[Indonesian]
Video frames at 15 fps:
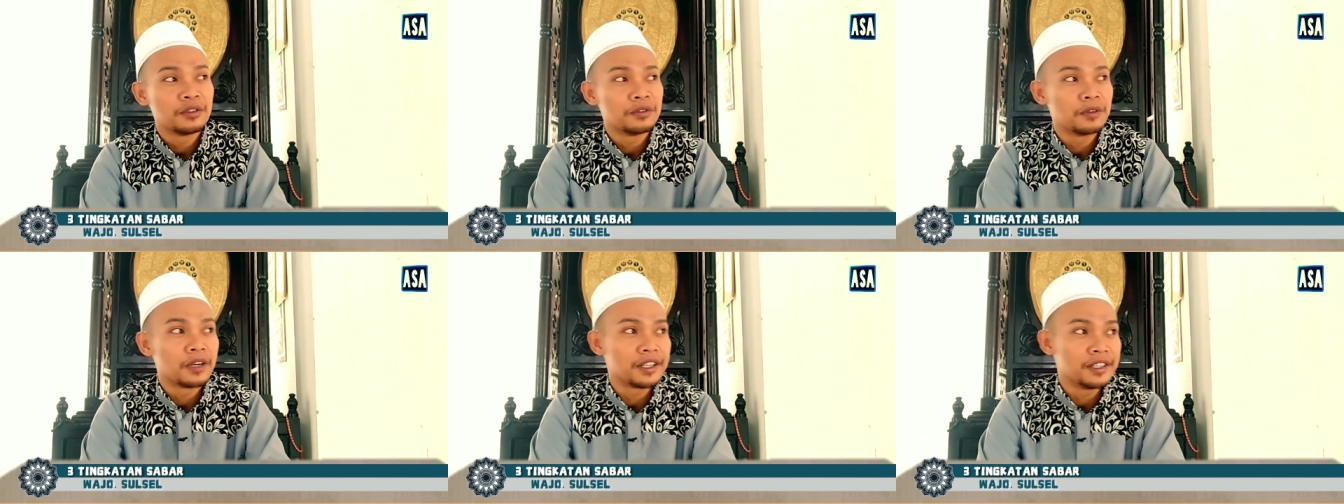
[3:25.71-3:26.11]

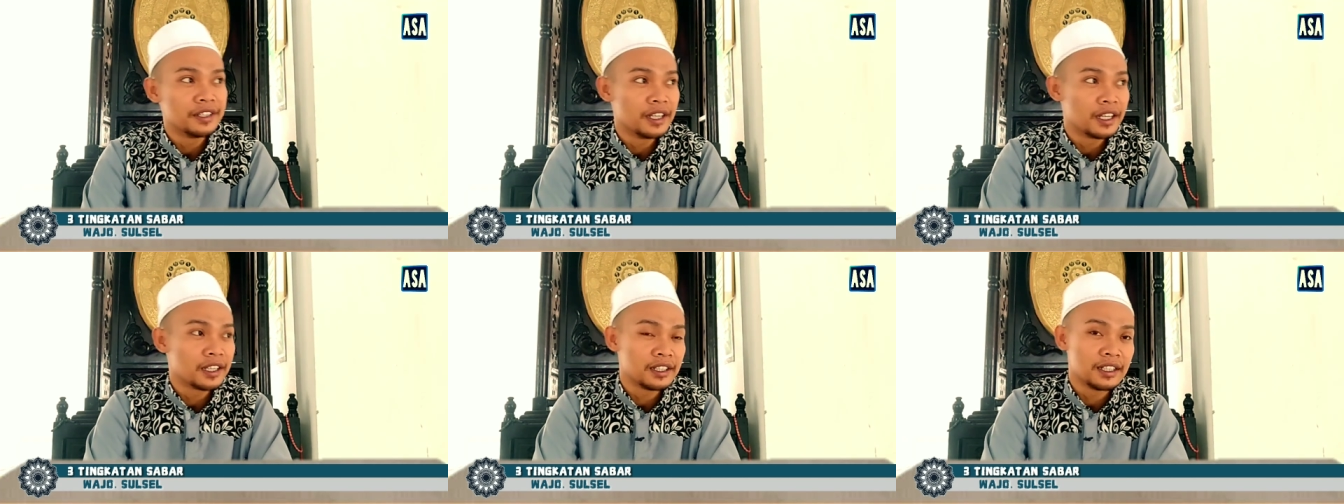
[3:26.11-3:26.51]
wa
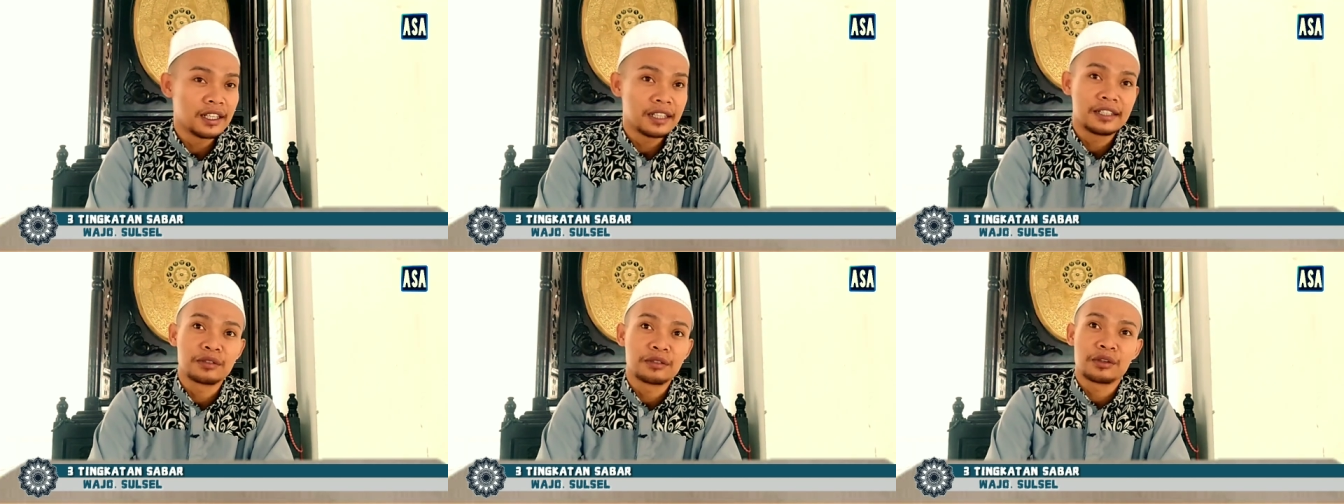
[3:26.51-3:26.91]
inna
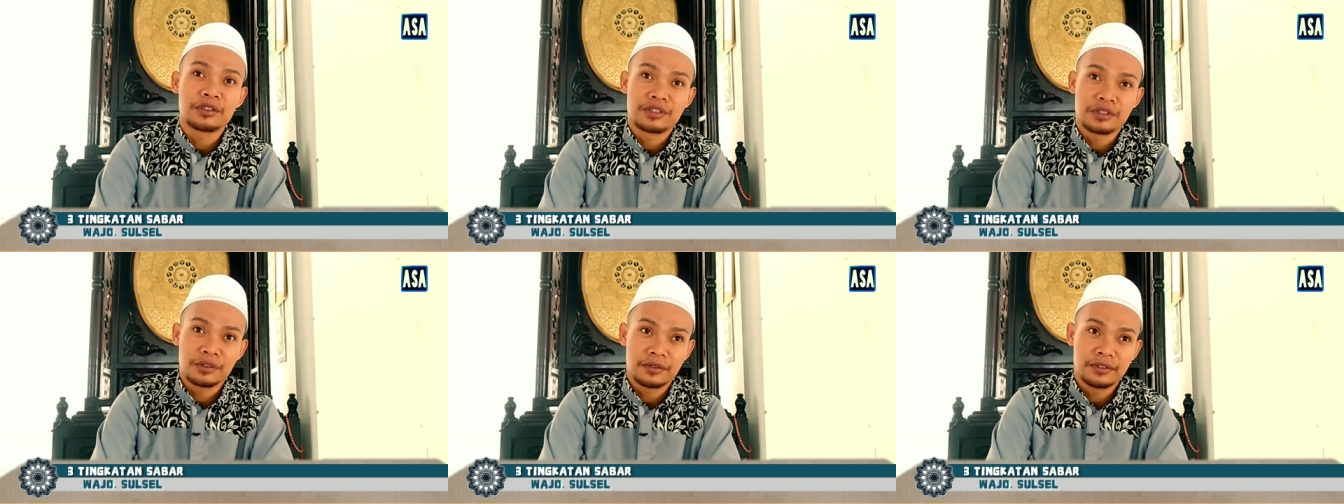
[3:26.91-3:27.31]
ilaihi
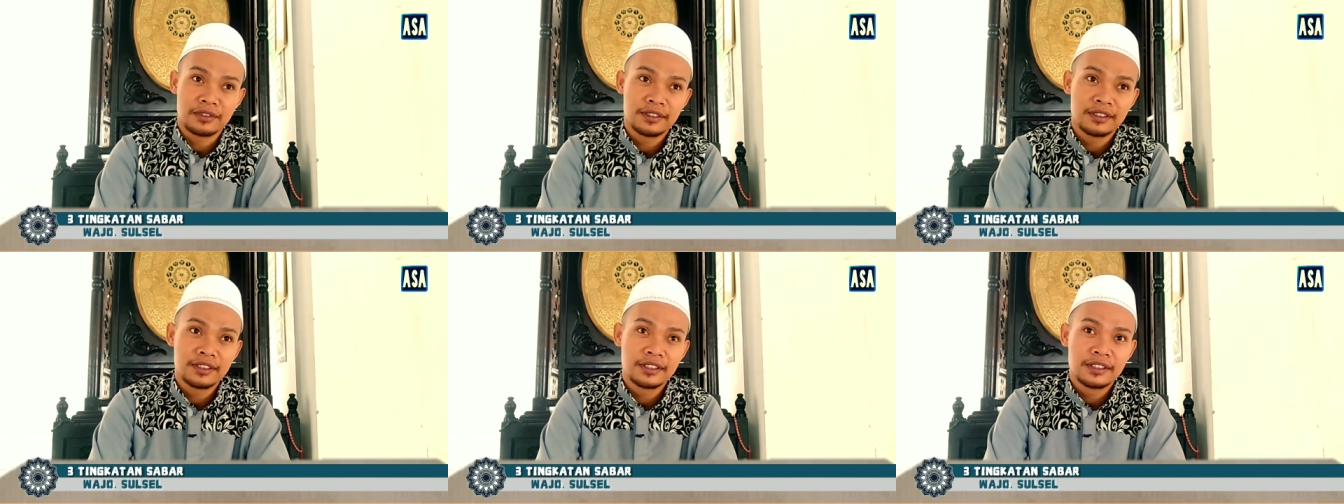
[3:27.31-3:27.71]
rajiun.
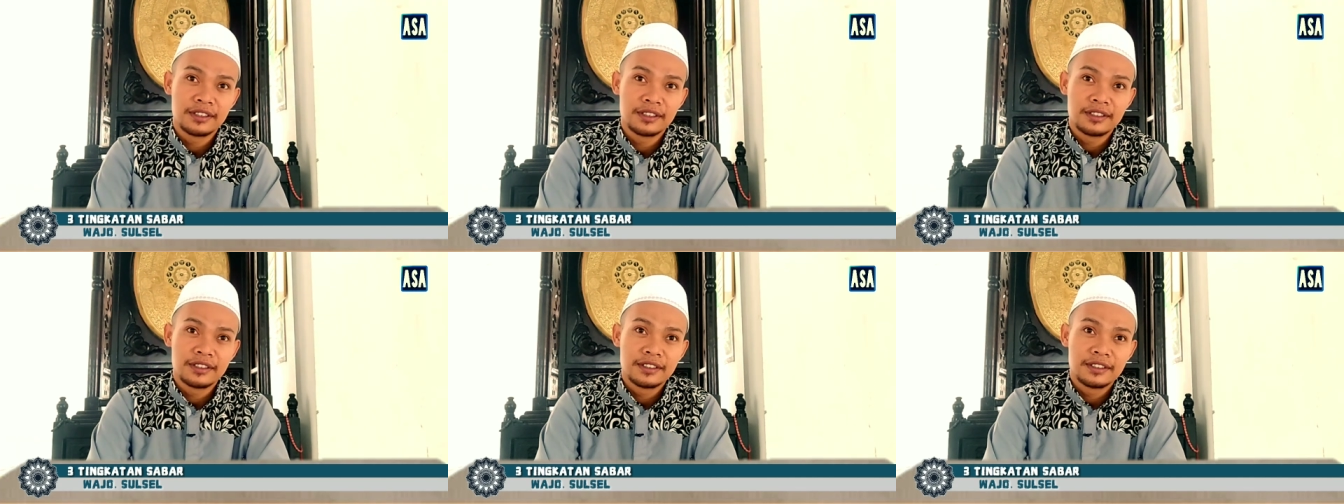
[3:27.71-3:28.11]

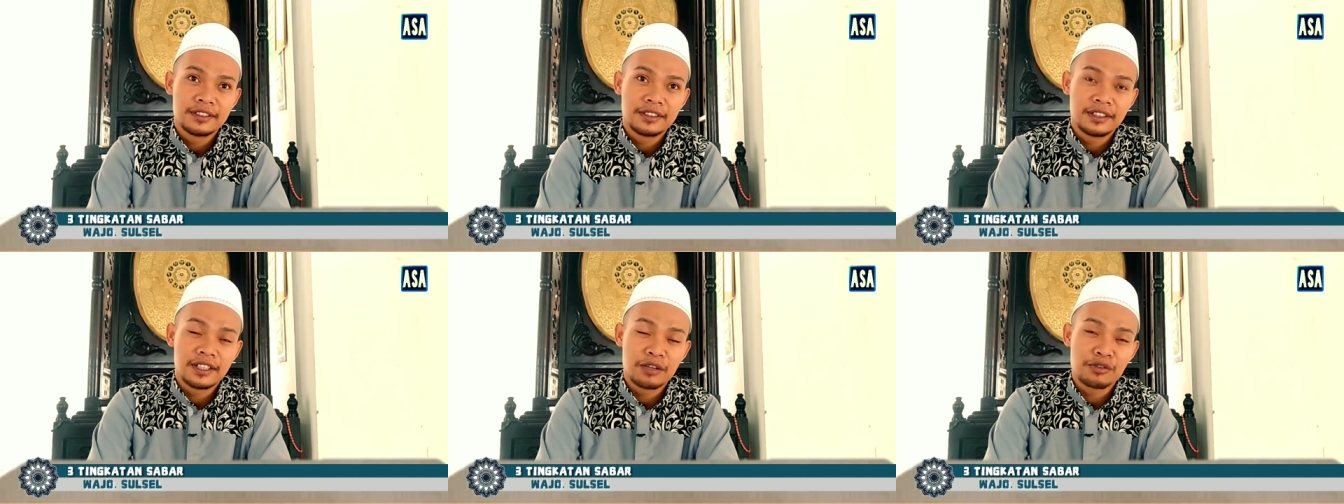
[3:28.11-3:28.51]

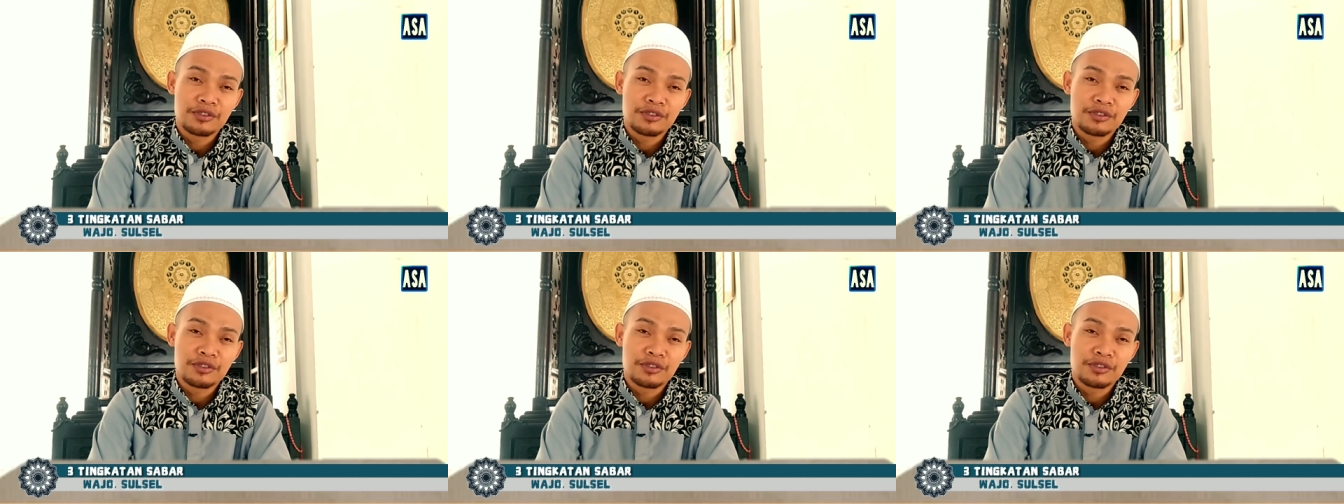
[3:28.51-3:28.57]
Ya,